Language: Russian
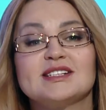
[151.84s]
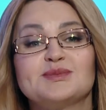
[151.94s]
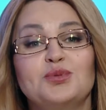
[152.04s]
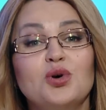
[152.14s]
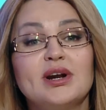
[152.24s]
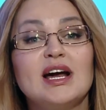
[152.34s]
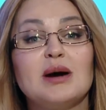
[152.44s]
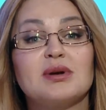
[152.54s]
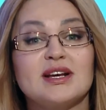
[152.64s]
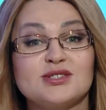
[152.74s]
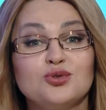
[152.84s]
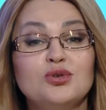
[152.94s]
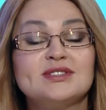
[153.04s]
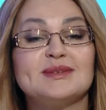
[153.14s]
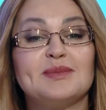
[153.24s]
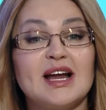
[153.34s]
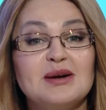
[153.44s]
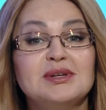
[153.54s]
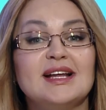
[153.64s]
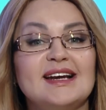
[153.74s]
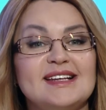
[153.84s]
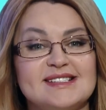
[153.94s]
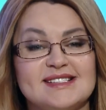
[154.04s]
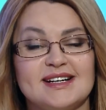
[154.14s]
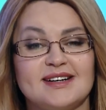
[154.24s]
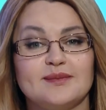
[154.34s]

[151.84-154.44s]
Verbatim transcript: Споры образуются прямо на листьях,